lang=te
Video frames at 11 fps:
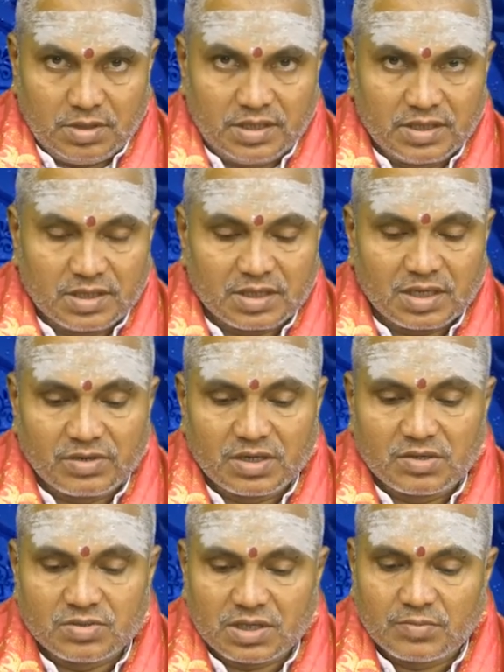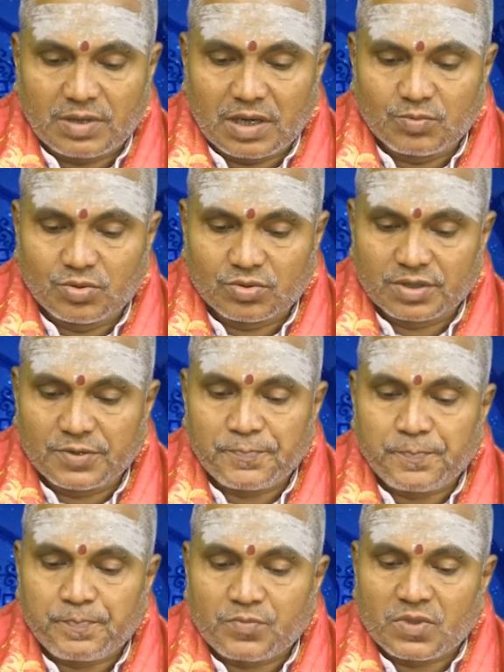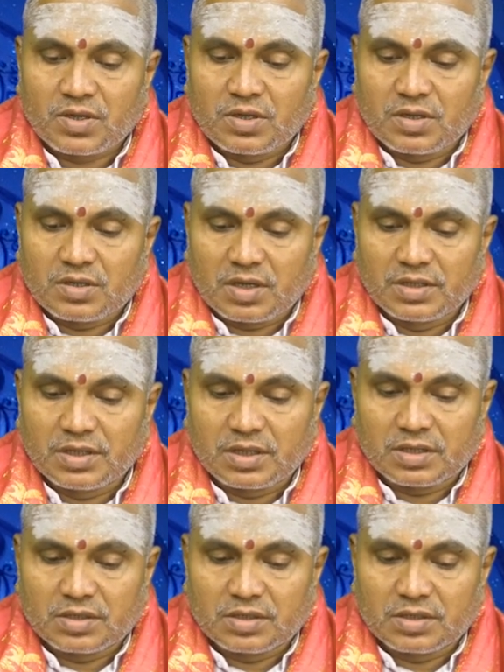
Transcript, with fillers: ఐదు గంటల ఇరవై ఏడు నిమిషాలకు ప్రారంభమవుతుంది అది